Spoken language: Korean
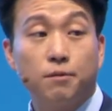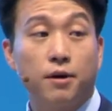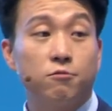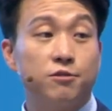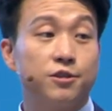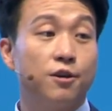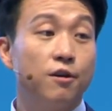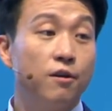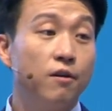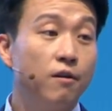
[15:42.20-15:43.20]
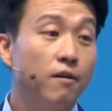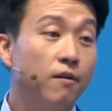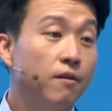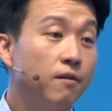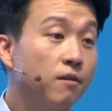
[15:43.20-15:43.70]
팔고 있어요?
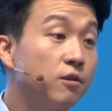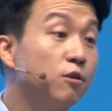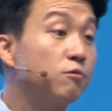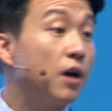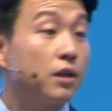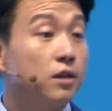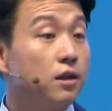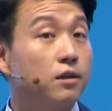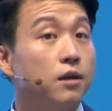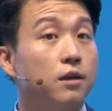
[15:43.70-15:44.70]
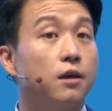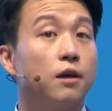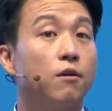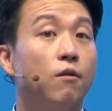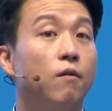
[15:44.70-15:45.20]
그것도 아니란
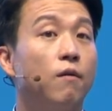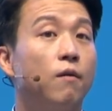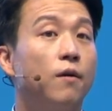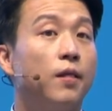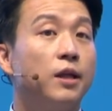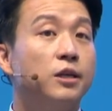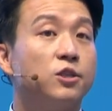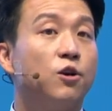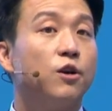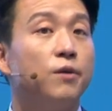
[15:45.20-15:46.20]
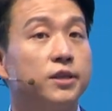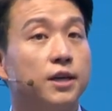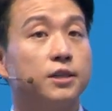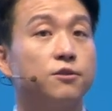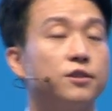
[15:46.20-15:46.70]
얘기예요. 저희
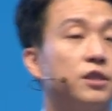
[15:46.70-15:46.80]
회사에서는